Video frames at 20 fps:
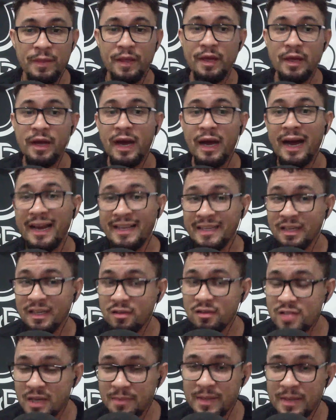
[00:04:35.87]
Ainda não
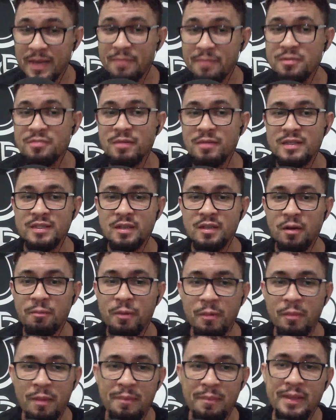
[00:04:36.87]
sabemos, mas tem uma
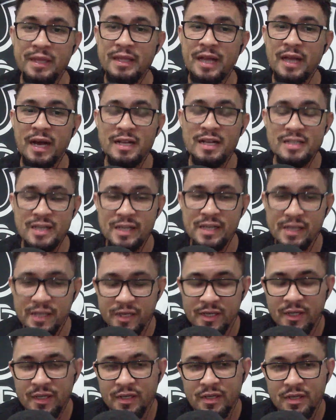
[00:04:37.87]
probabilidade aí
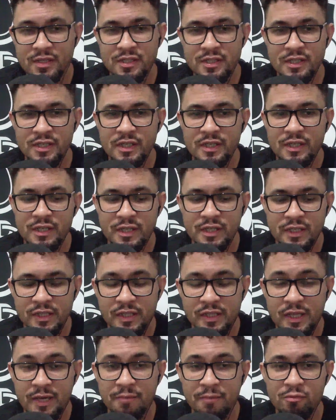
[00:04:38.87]
de
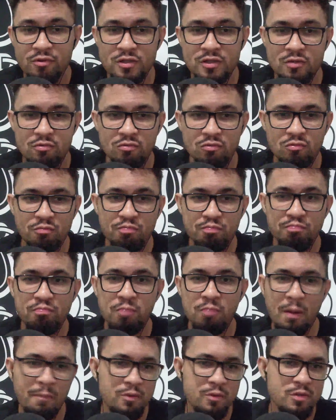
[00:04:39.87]
termos
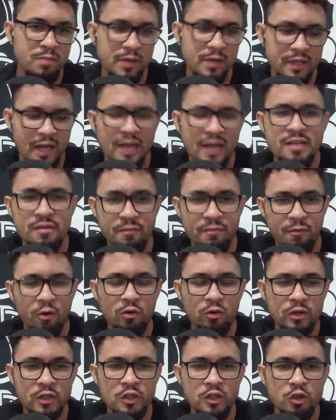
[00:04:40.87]
uma possibilidade de
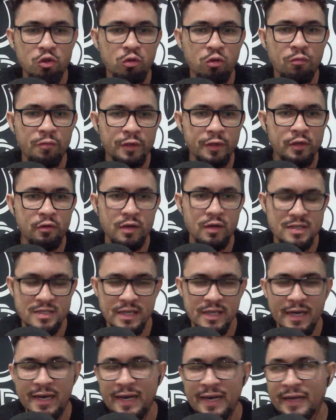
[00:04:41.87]
volta de João Vitor à
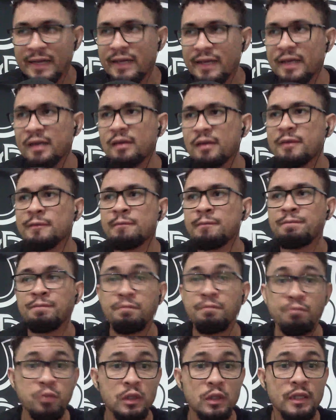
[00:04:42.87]
zaga.
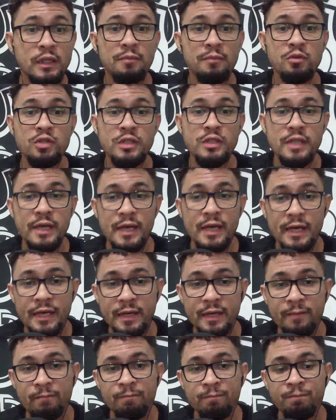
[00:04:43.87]
Podemos ter aí
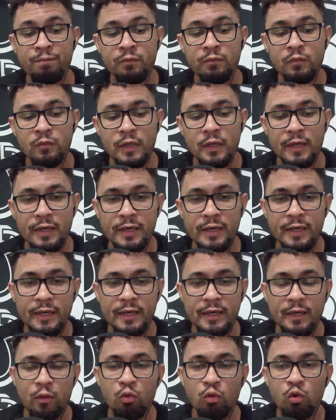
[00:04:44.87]

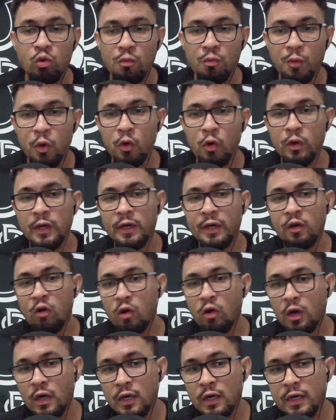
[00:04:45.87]
é, Hugo Moura e
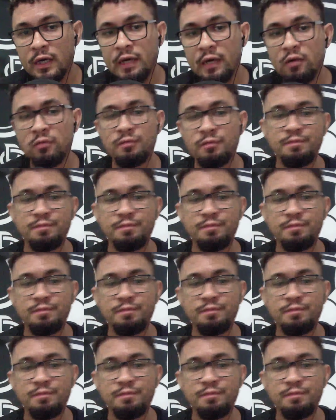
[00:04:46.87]
Cocão,